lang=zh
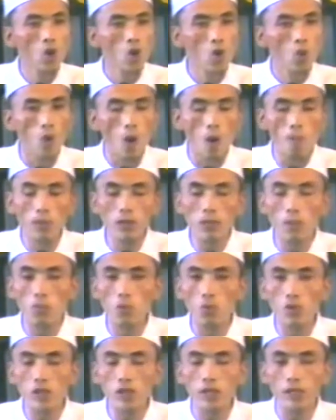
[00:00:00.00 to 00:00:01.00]
我们的
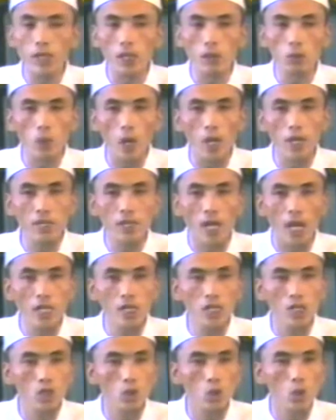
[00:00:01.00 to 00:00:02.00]
穆斯林也淡然
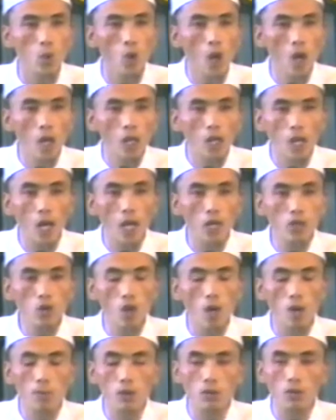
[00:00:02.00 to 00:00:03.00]
指出：“来，
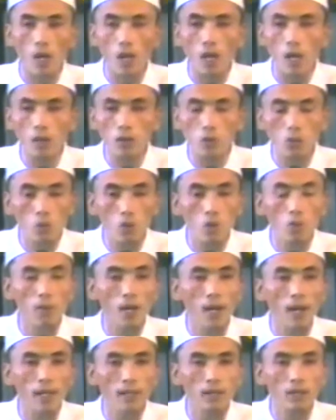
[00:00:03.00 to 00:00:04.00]
亚明阿哈都可么？
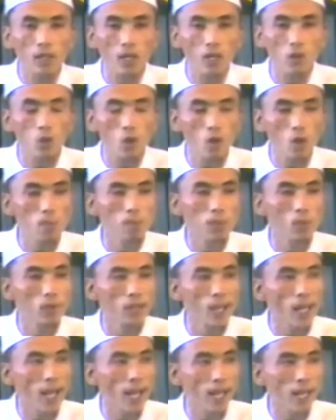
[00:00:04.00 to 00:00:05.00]
哈达有哈玻
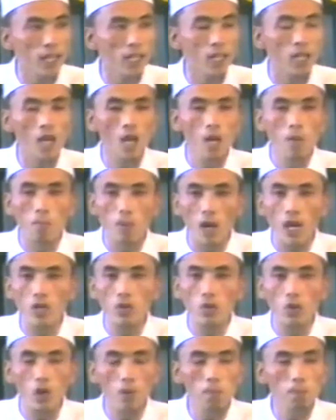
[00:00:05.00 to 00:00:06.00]
拉嘿，没
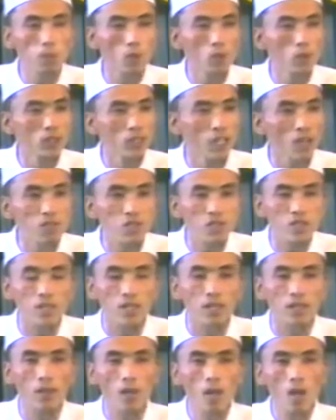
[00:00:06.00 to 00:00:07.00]
有哈玻璃那不
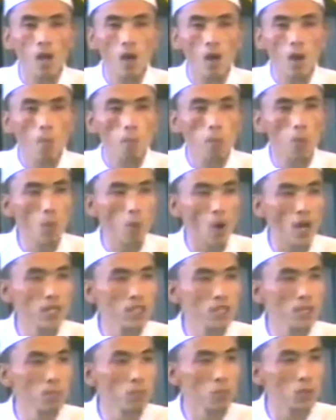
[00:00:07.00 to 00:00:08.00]
是不关
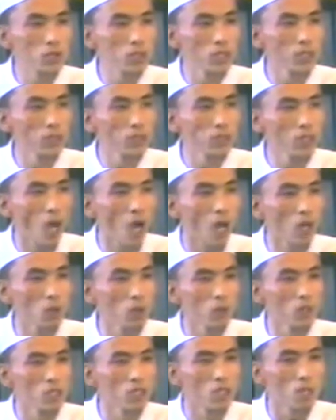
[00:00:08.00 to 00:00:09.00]
心穆斯林大
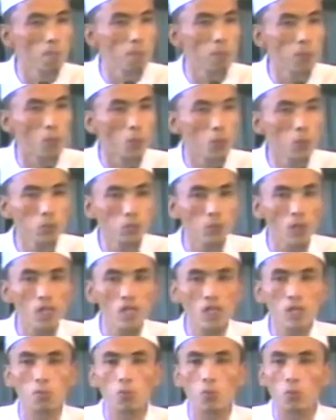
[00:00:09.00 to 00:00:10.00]
众的人，不算
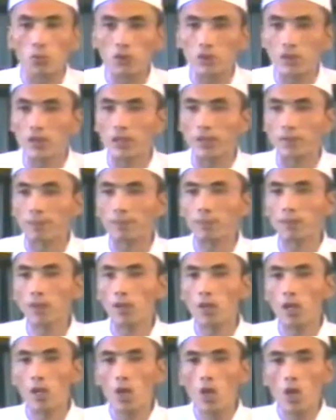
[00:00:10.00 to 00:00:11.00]
是穆斯
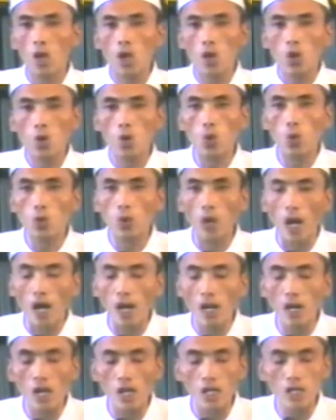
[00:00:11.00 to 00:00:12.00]
林。”古
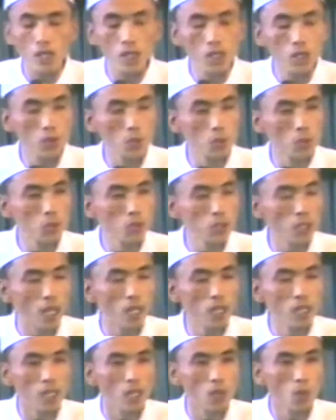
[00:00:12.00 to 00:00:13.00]
兰和圣训
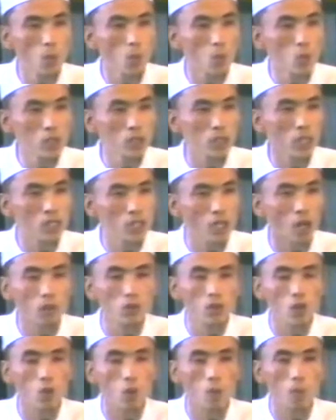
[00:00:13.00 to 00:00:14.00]
三令五申地强
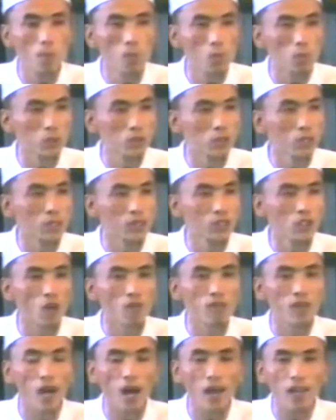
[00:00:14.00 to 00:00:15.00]
调，我们穆斯林要
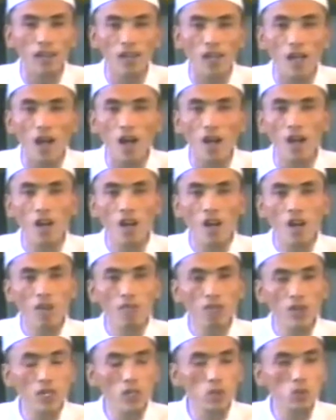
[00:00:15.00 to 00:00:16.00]
为阿拉、
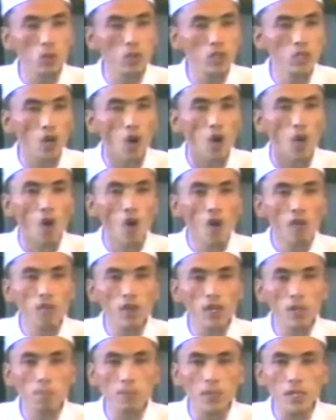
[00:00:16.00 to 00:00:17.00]
为宗教、
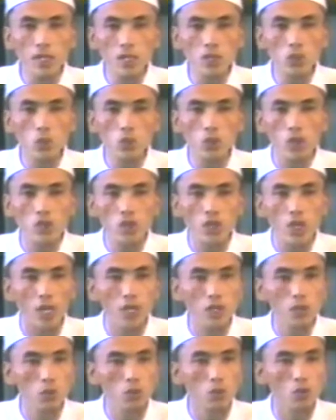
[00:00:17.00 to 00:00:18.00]
为民族的
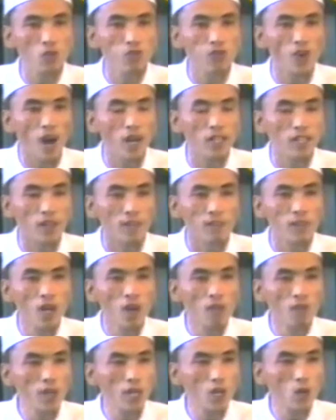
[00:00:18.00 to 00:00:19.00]
前进与发展、
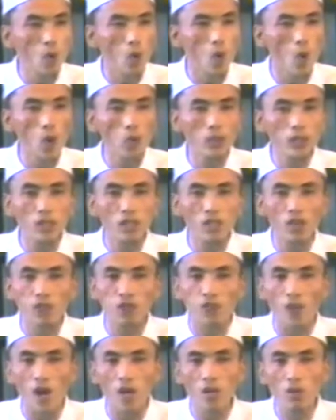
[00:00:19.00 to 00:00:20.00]
为国家的
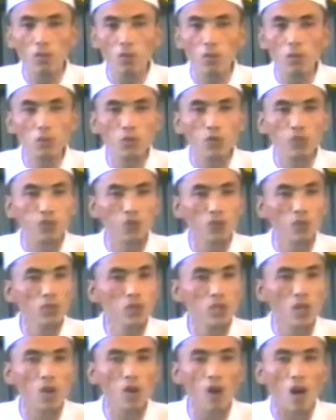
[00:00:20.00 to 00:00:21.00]
繁荣与富
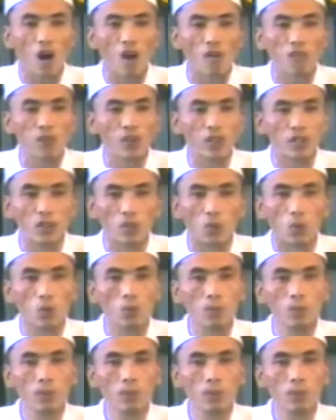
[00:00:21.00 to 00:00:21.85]
强而奋斗。